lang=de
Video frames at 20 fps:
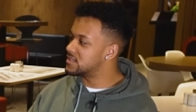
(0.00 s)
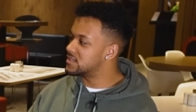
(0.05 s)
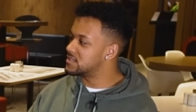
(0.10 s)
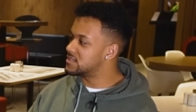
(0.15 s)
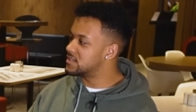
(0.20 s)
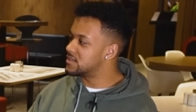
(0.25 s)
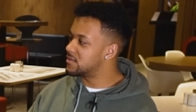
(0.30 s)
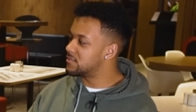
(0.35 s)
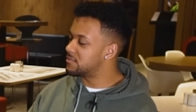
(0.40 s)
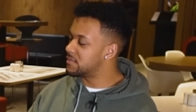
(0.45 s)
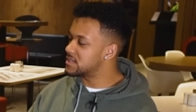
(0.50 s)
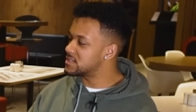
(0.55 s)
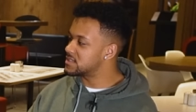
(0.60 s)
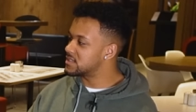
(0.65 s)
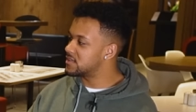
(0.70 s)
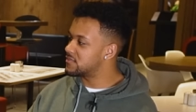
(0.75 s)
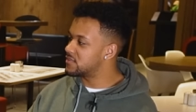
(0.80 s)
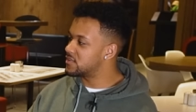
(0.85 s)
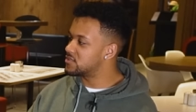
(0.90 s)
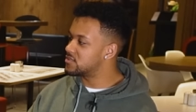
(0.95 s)
diese
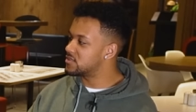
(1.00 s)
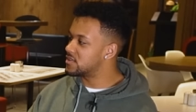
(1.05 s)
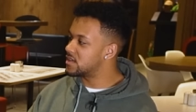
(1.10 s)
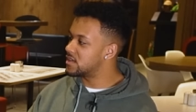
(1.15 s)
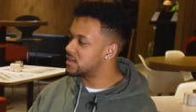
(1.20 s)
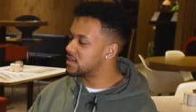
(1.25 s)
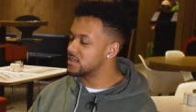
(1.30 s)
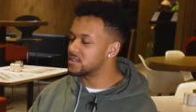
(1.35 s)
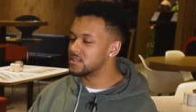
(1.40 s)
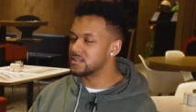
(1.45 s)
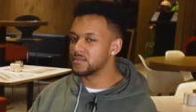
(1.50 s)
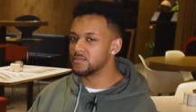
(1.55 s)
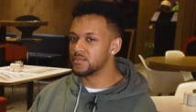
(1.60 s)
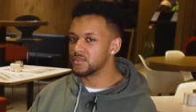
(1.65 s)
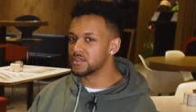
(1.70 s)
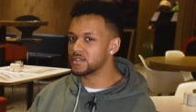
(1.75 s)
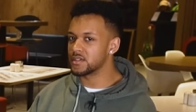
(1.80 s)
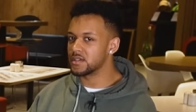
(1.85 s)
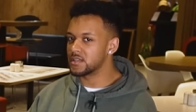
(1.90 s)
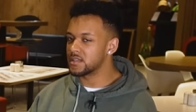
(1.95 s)
Maske eventuell die
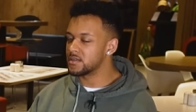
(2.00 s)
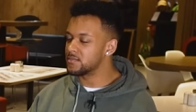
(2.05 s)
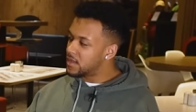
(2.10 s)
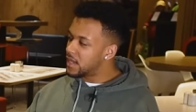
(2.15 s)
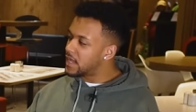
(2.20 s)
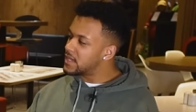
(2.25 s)
Möglichkeit gibt,